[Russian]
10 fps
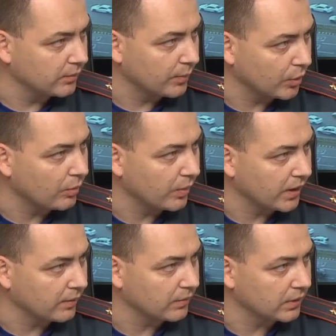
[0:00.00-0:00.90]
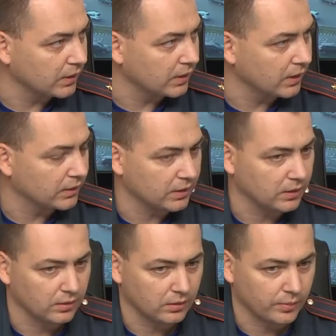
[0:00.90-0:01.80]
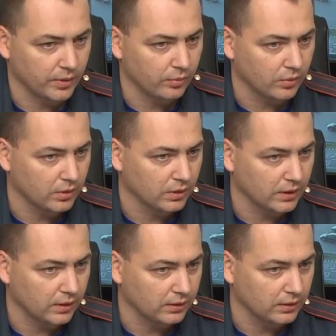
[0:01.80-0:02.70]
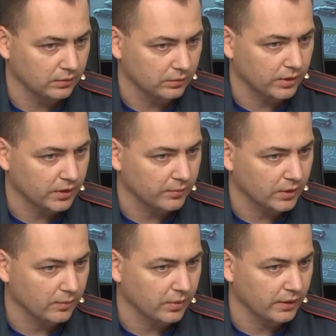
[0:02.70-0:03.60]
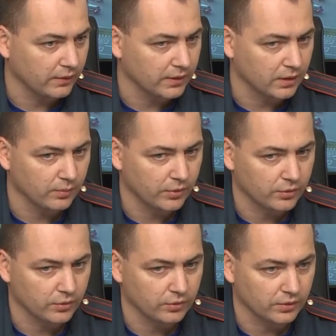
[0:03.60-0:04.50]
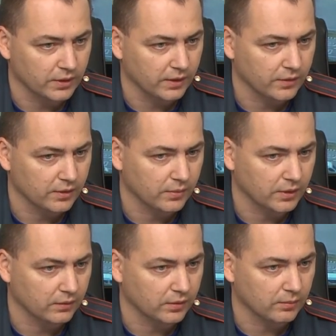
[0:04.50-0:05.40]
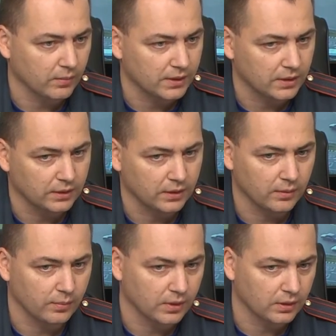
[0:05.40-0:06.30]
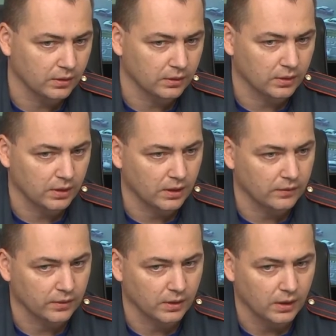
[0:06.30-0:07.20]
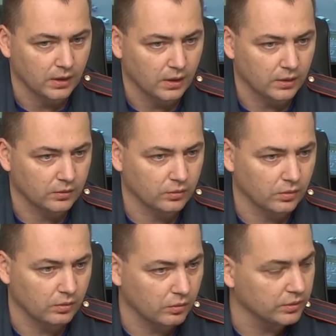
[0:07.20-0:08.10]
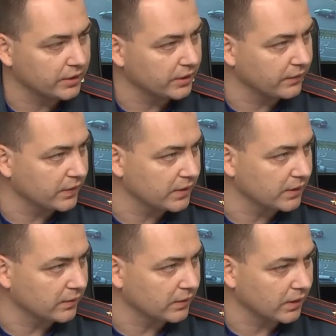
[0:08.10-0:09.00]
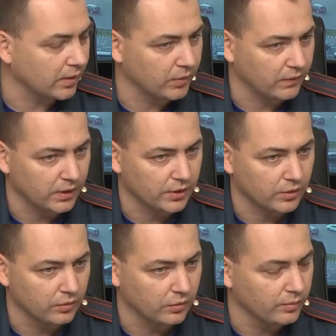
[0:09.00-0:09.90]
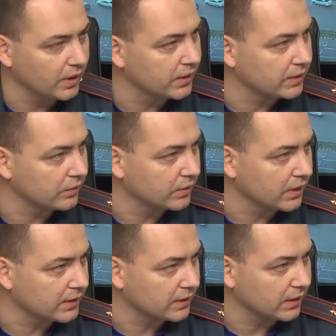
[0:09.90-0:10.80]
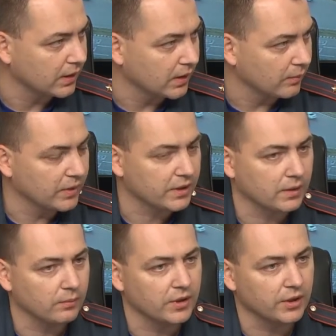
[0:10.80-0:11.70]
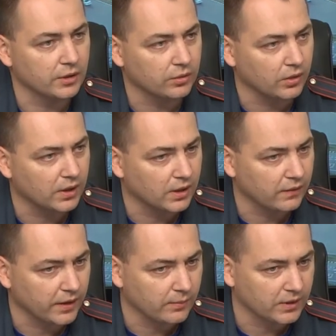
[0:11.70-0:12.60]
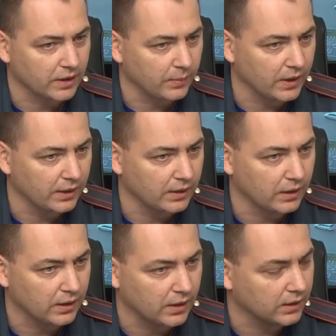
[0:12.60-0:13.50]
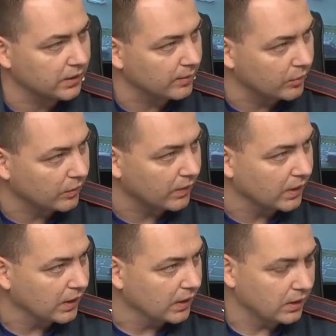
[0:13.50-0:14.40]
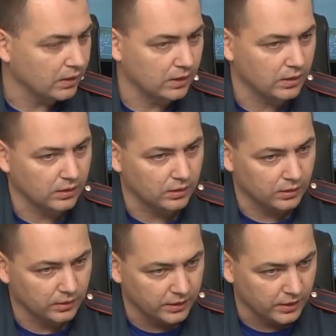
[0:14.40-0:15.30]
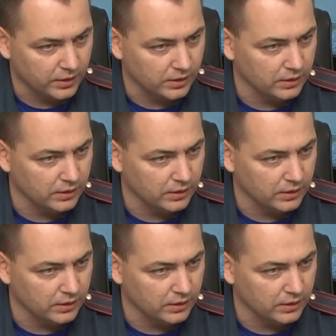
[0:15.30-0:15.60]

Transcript: мы покупаем электроприбор, ну, скажем так, обогреватель, либо еще что-то, независимо от того, там масляный, либо накаливание, то он сертифицированный. А бывает же умельцы у нас. Самоделки. Мы, мы же не только говорим о топлении как домов, э, тех же